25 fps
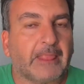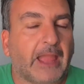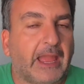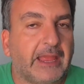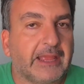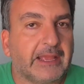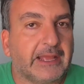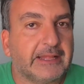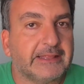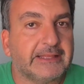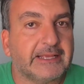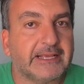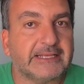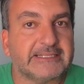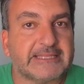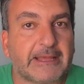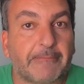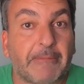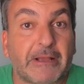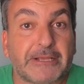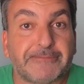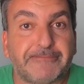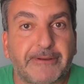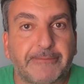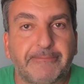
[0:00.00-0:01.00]
Hay gente que
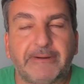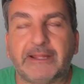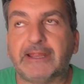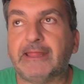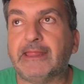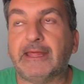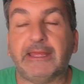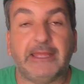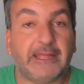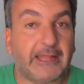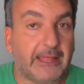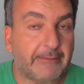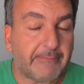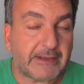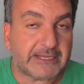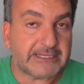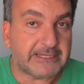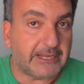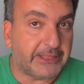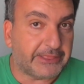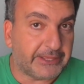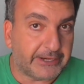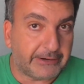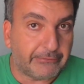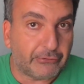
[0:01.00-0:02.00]
está más preparada y
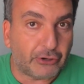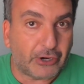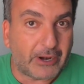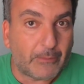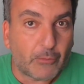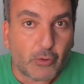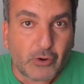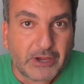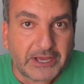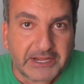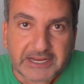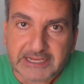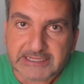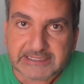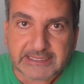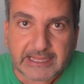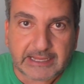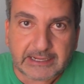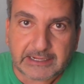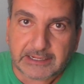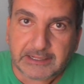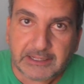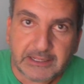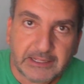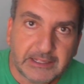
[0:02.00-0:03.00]
además el cerebro de la mujer
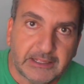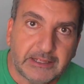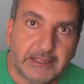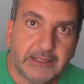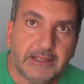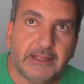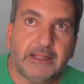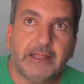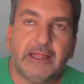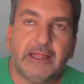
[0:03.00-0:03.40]
está